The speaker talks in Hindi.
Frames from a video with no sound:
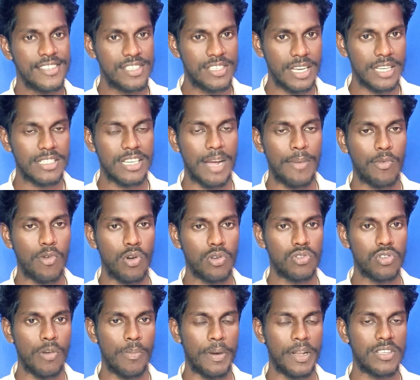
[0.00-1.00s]
जस्ट आपको
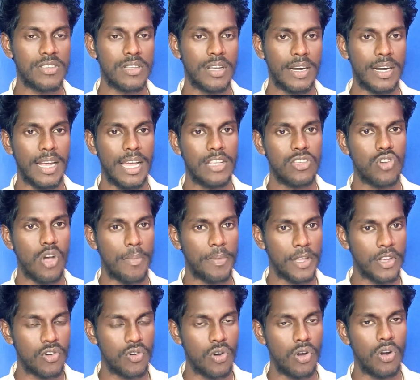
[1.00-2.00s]
उसको प्रेस करना है जो
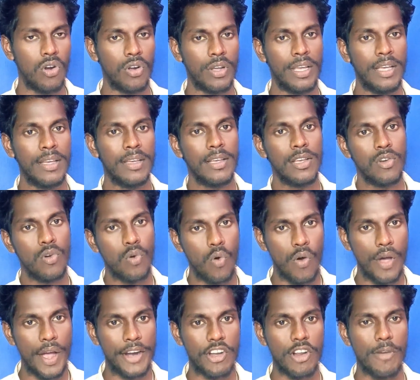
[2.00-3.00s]
आपकी कॉल होगी
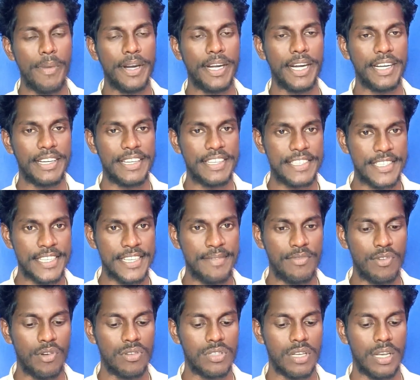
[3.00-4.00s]
वो ऑटोमेटेड
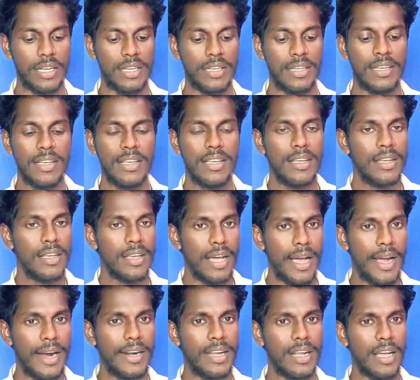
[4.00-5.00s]
रिसीव्ड हो जाएगी
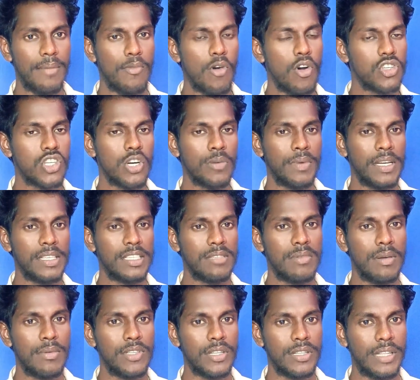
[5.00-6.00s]
एंड मोस्ट ऑफ केसेस
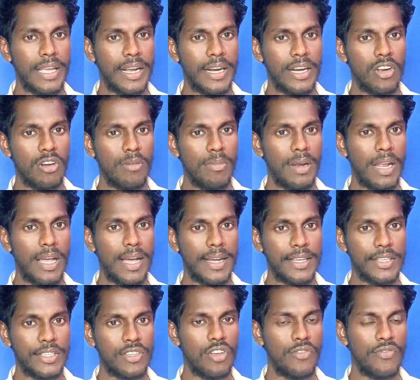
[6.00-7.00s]
में मुझे देखने को मिला
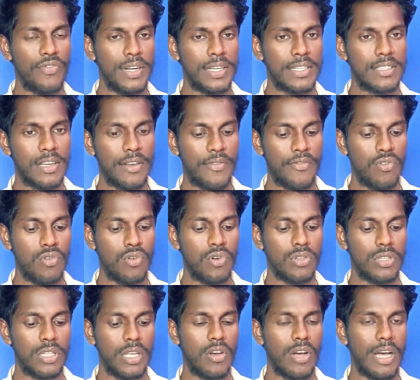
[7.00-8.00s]
कि जो इन्फिनिक्स के फ़ोन
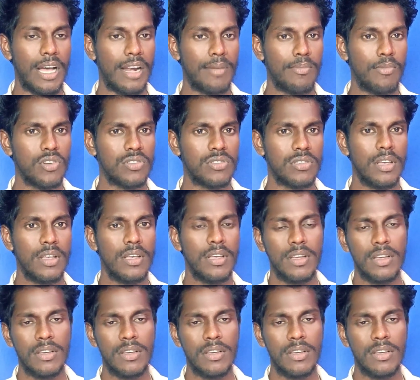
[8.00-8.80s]
होते हैं ऑलमोस्ट